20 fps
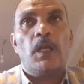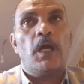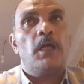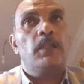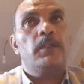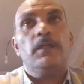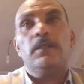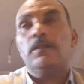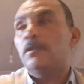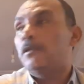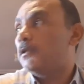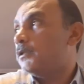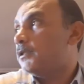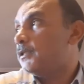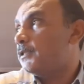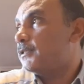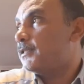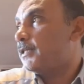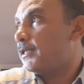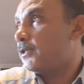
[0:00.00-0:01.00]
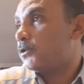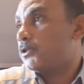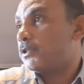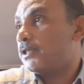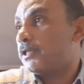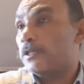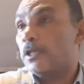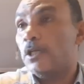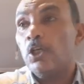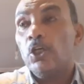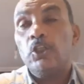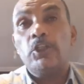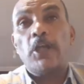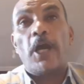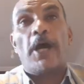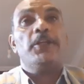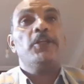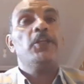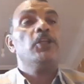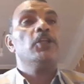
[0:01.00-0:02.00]
الله ازاي يا استاذ
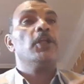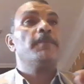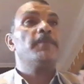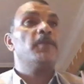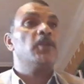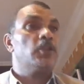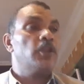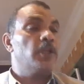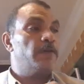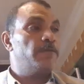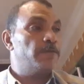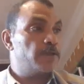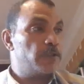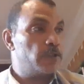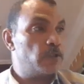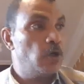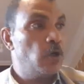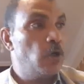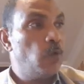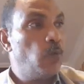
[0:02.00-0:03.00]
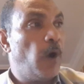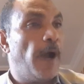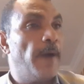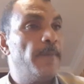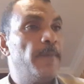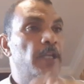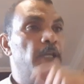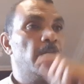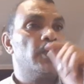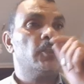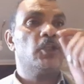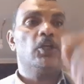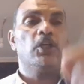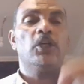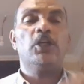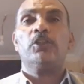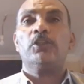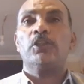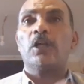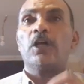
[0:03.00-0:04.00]
يعني احنا بنتنفس وعمليات
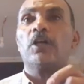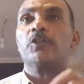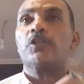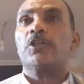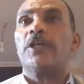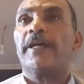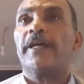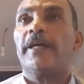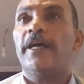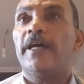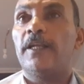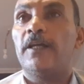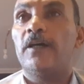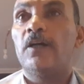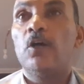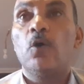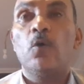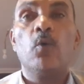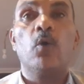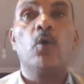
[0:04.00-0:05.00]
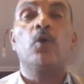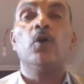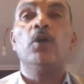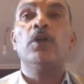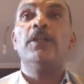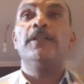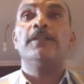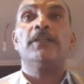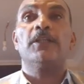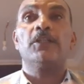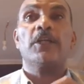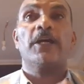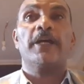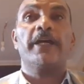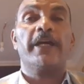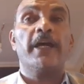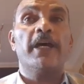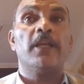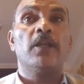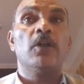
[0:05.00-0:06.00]
الاحتراق شغاله وكل ده
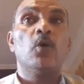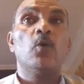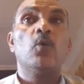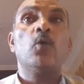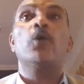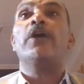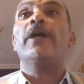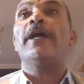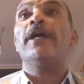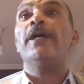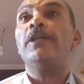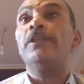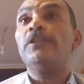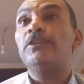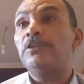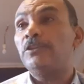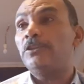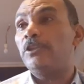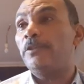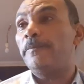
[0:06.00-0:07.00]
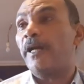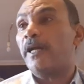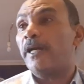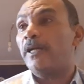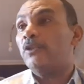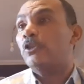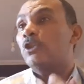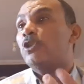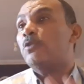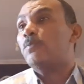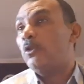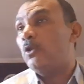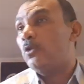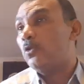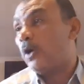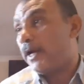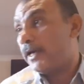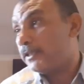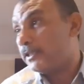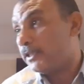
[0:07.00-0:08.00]
شغال وكاني ما خدتش
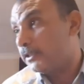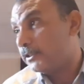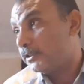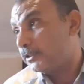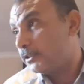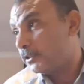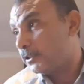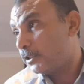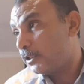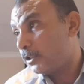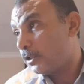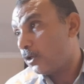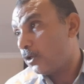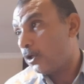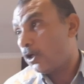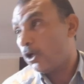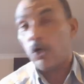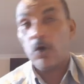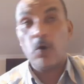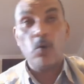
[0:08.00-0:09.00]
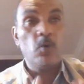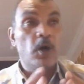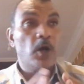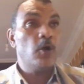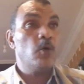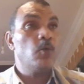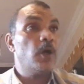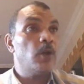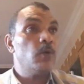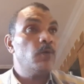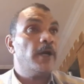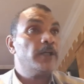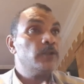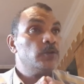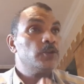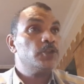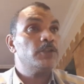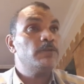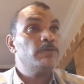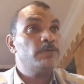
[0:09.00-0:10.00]
منه حاجه هو هو
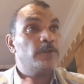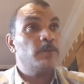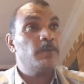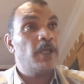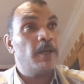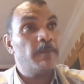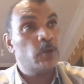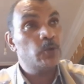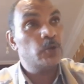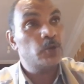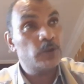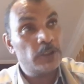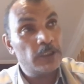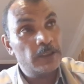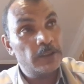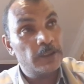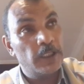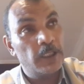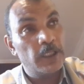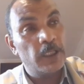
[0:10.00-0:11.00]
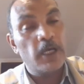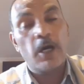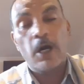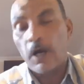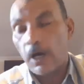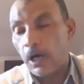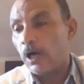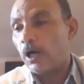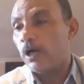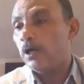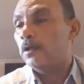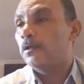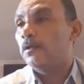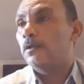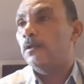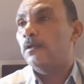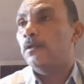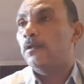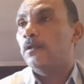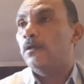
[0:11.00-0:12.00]
ال 21% موجودين اه
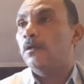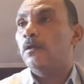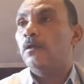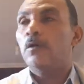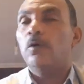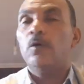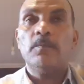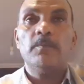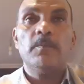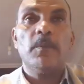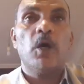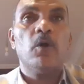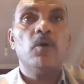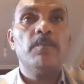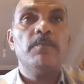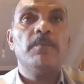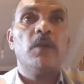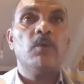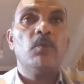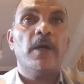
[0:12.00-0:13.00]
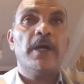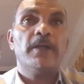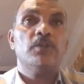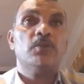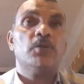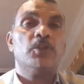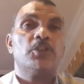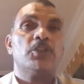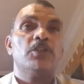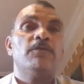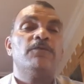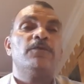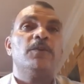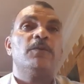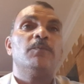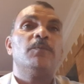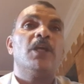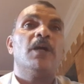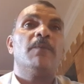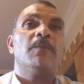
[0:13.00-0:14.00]
هم هم ال
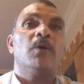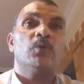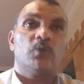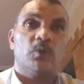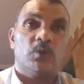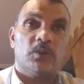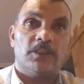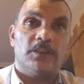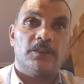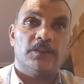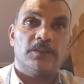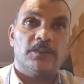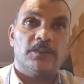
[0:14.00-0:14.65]
21% موجودين